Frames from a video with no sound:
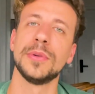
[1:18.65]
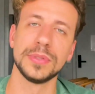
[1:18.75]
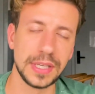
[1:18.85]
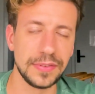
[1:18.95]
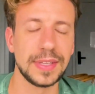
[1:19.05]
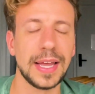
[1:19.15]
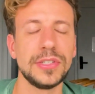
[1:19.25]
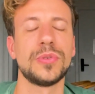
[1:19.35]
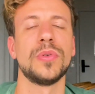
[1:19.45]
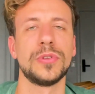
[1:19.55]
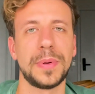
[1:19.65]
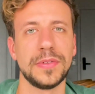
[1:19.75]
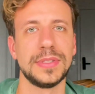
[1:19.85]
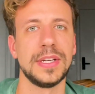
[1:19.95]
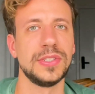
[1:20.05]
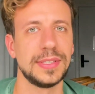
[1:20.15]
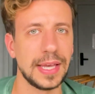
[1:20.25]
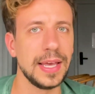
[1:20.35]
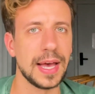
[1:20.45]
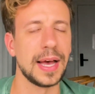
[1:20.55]
Inclusive, tem desconto para vocês de
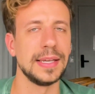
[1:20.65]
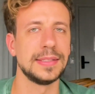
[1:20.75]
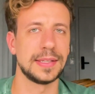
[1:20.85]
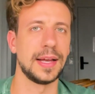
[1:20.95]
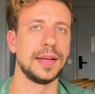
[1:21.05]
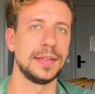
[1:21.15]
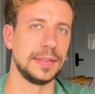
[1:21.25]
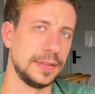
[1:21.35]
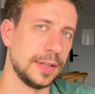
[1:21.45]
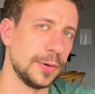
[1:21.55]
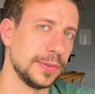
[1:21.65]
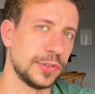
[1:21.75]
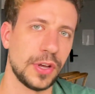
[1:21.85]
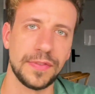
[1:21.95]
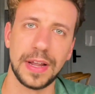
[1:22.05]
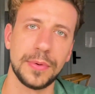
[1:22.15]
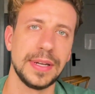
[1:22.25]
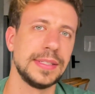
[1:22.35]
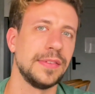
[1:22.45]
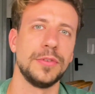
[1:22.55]
100 reais, tá? Então, é só falar com
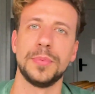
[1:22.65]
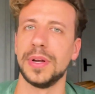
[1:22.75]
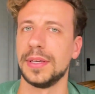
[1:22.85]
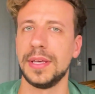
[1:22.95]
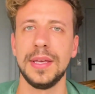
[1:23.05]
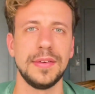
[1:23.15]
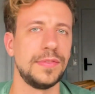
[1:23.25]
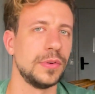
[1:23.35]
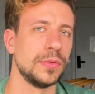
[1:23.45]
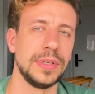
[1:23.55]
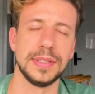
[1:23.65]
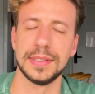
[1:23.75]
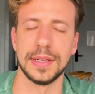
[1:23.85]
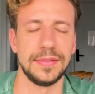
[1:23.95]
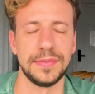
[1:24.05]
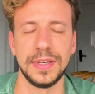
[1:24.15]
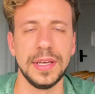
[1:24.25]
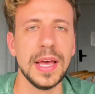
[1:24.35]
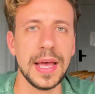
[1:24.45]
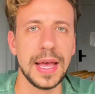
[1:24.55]
eles que viu por aqui, viu no Insta, enfim.